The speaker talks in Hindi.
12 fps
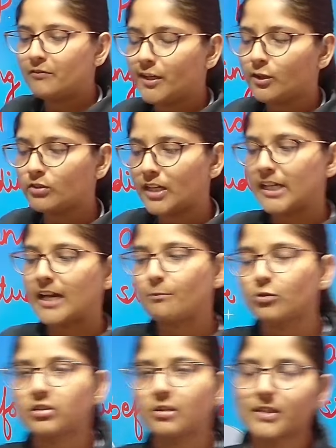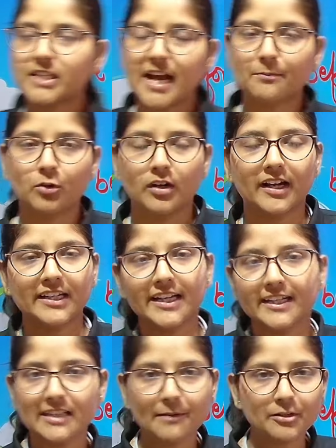वीडियो देखी आपको समझ आया आपको लगा ये
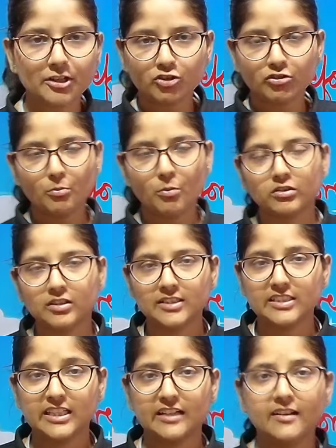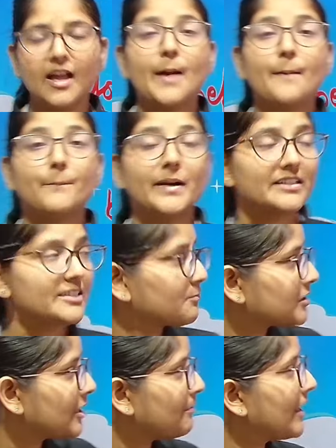एग्जामिनेशन तो बहुत ईजी है पर
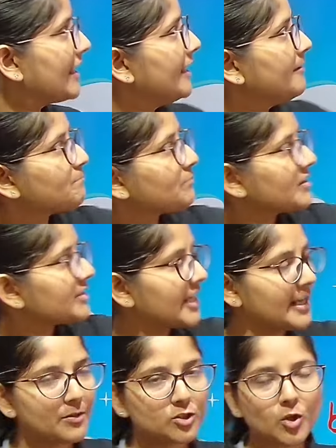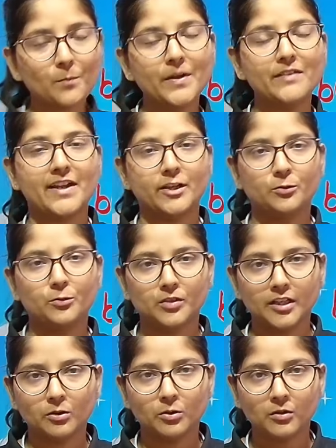सबसे पहले सिलेबस और पीवाई क्यू को
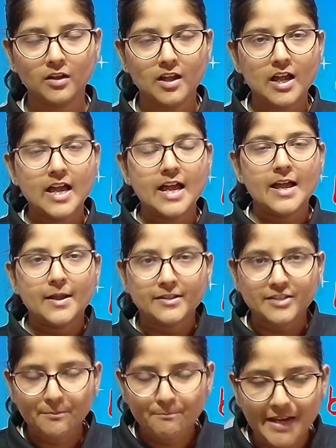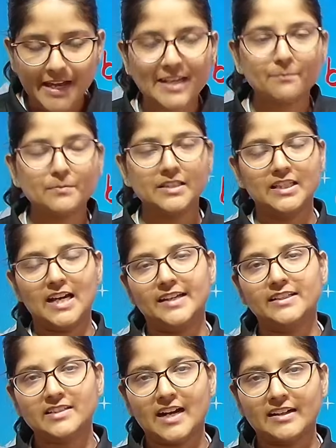देखो जब मैंने अपनी तैयारी
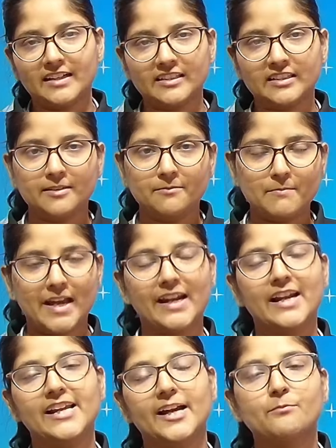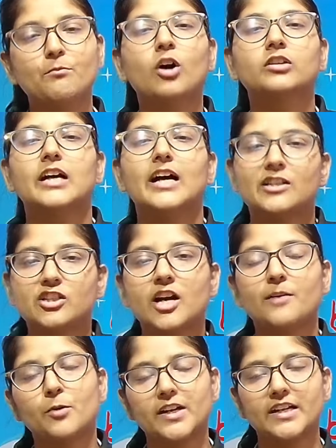स्टार्ट की थी मेरे लिए एक बहुत अच्छा
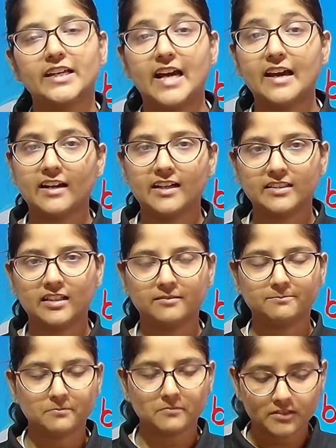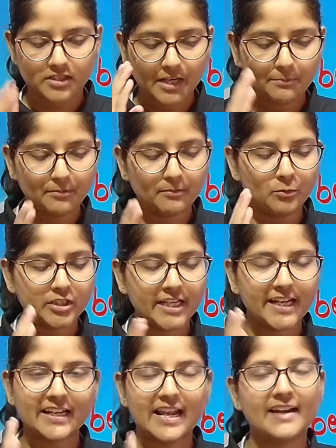पॉइंट क्या रहा था जब मुझे ये
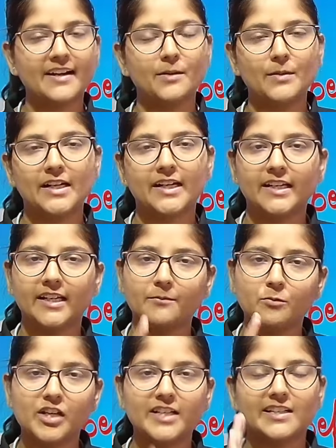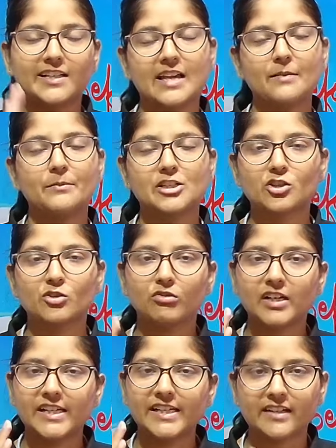क्लैरिटी मिल गई कि मुझे इस एग्जामिनेशन को
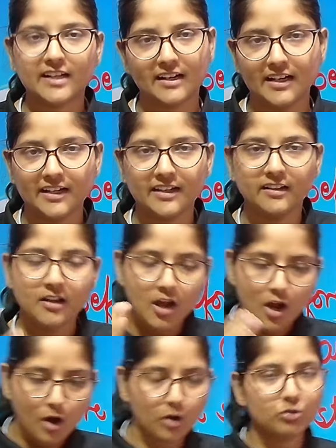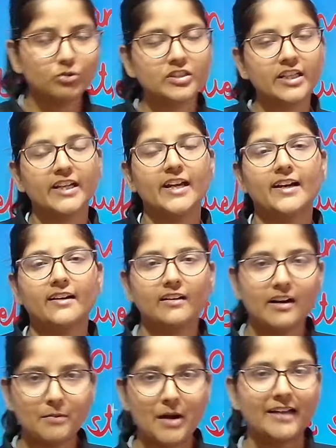क्लियर करना है और उसी के
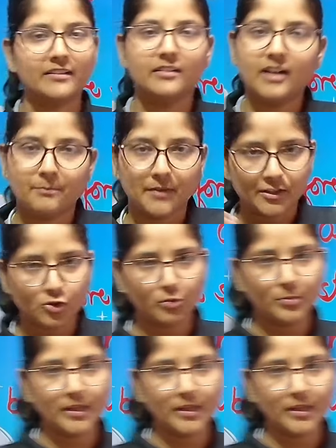बाद अपना जो भी